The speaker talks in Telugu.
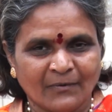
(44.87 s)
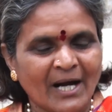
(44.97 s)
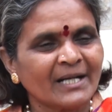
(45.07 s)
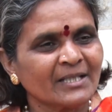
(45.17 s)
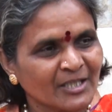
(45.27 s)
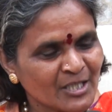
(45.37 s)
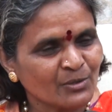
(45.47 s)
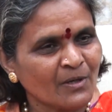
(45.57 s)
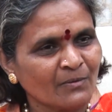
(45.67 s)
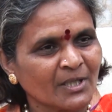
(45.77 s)
వాళ్ళని
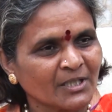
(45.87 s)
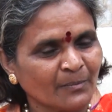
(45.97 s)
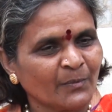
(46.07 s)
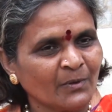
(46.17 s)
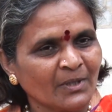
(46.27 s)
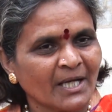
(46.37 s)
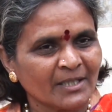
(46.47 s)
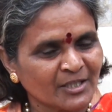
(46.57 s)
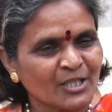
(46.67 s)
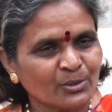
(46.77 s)
తీసుకోవడం ఒక తప్పు
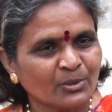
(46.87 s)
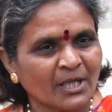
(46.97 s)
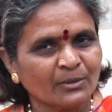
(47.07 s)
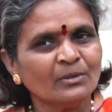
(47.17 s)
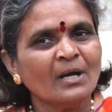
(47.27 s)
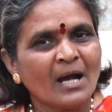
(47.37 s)
కానీ తీసుకున్నారు